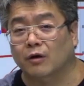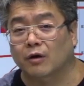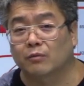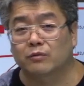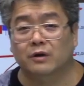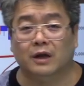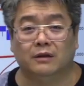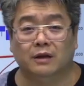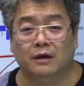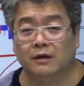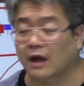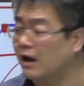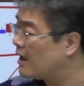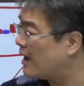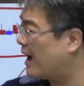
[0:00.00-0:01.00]
여러분들한테
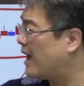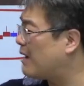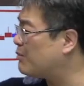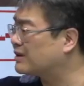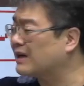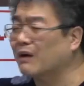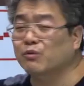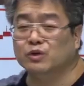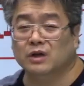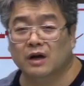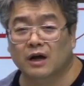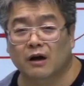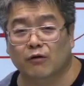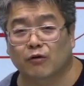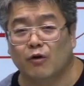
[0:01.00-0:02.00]
그냥 아 한번
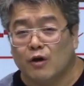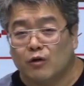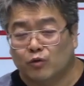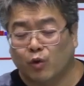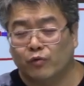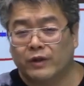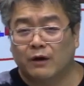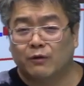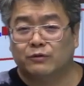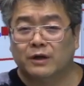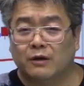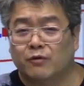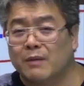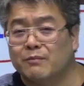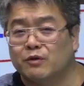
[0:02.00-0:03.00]
사보실래요 하고 돈
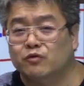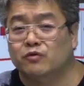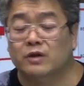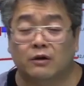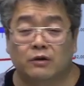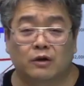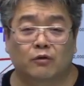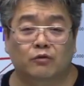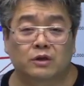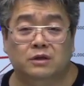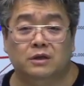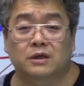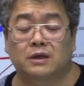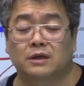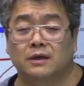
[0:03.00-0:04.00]
내놓으세요. 회비 주세요 이러고
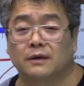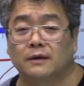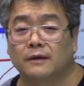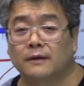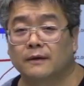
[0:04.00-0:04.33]
있지.